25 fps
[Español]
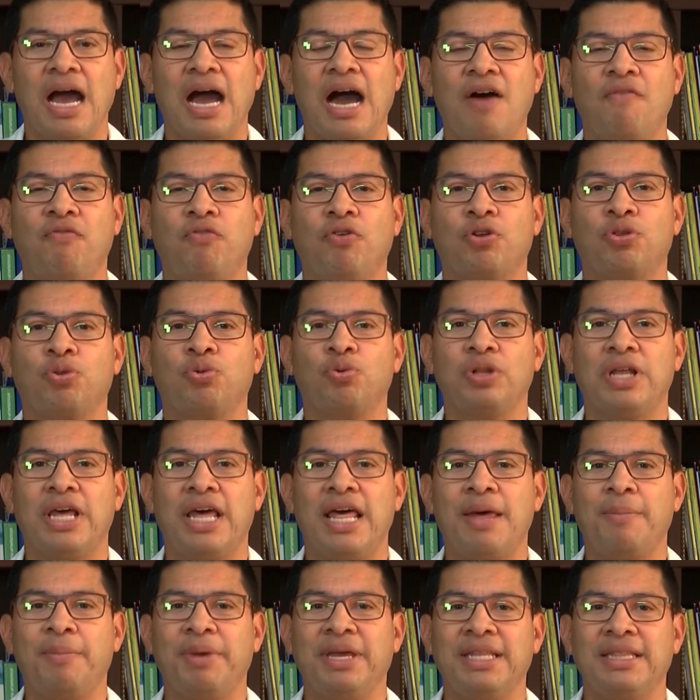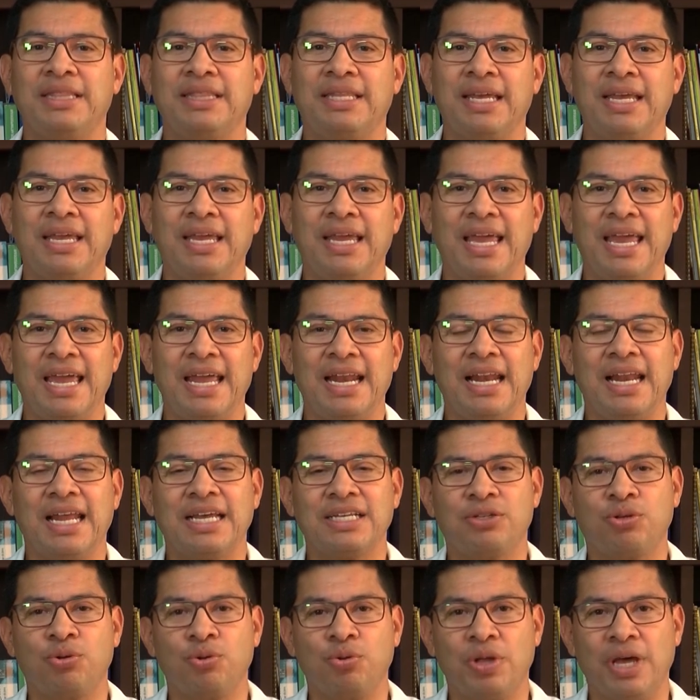Afortunadamente en
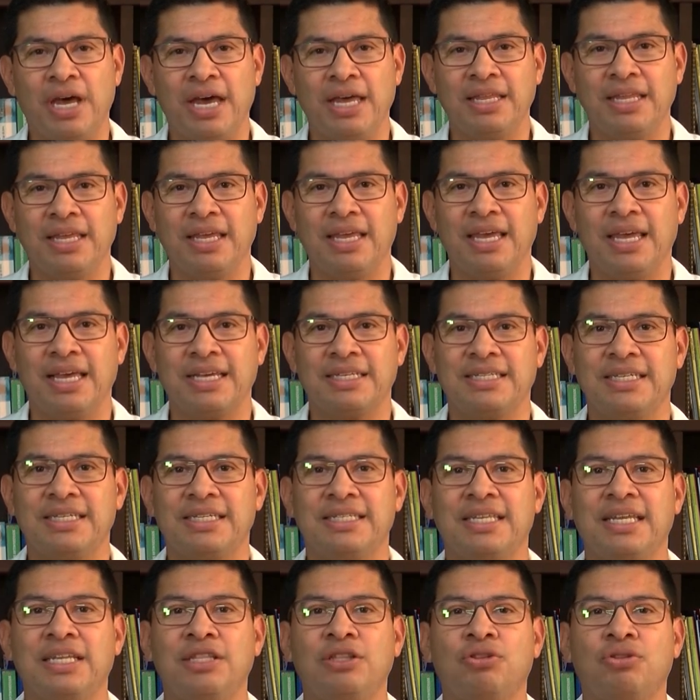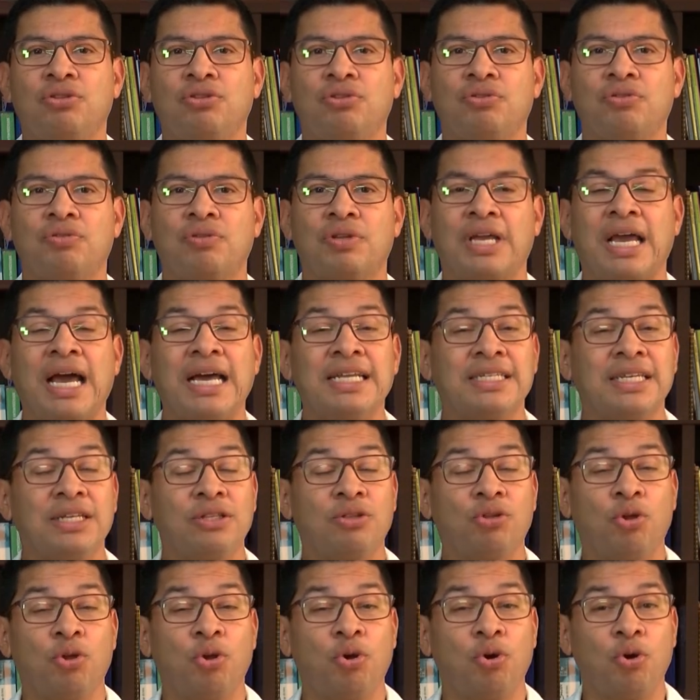la ciudad existen casi
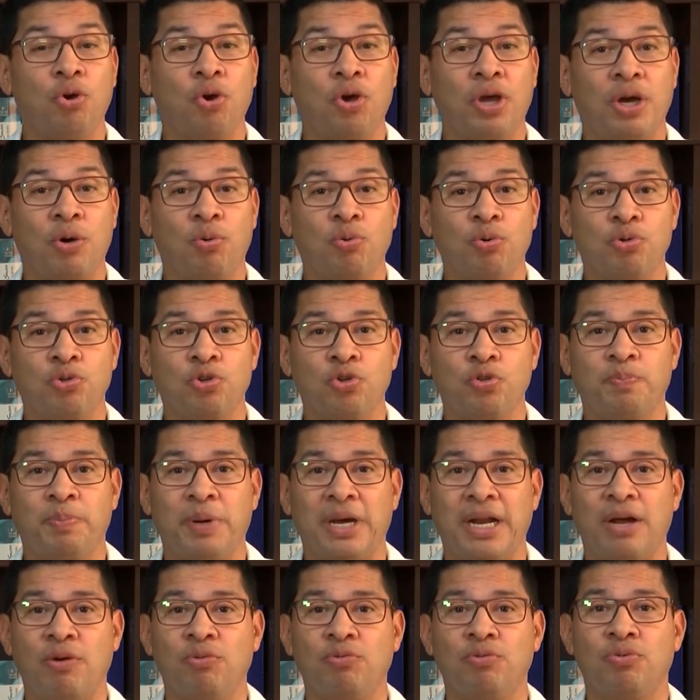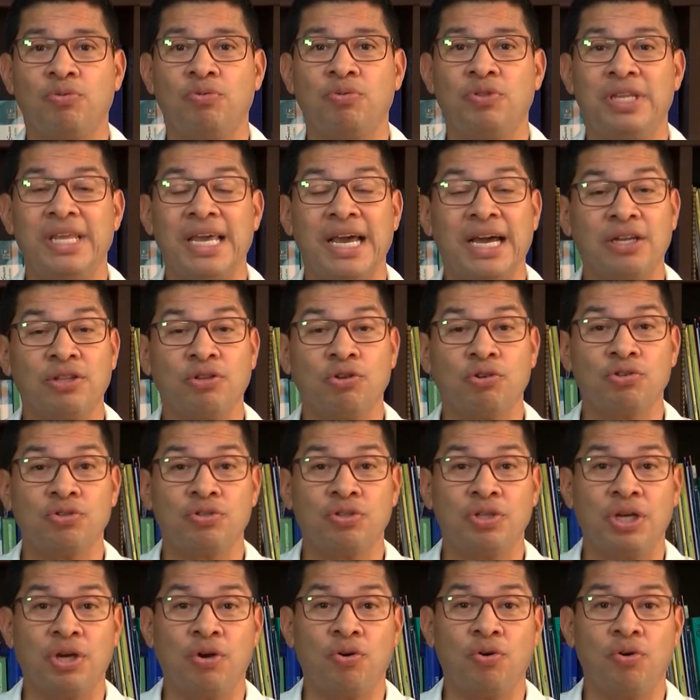todos los recursos para un
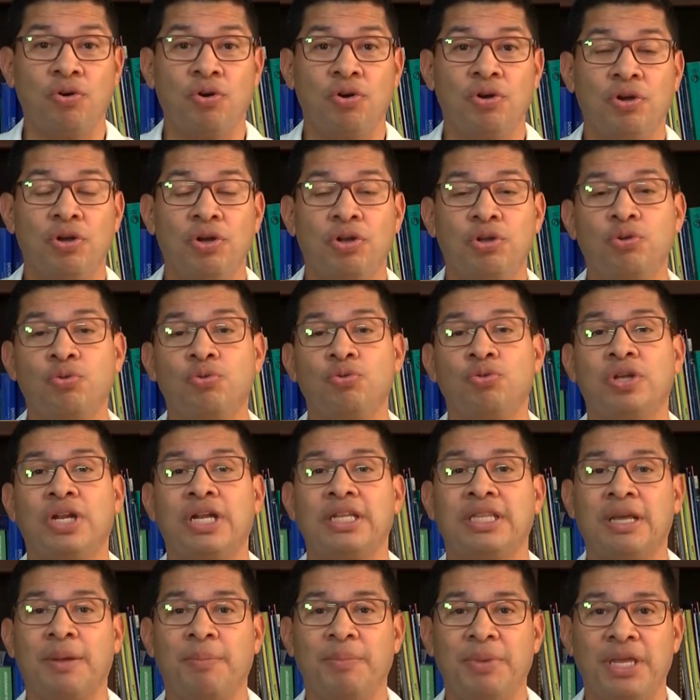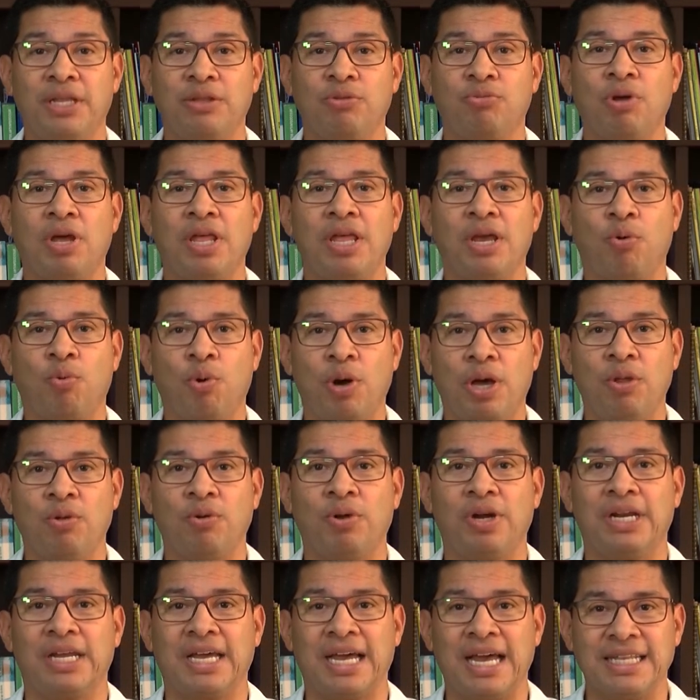diagnóstico y un tratamiento adecuado
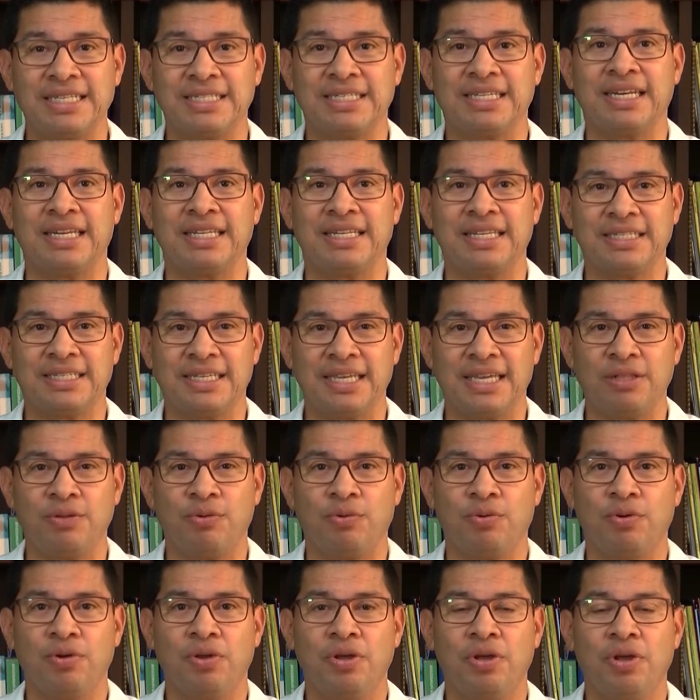del cáncer de seno.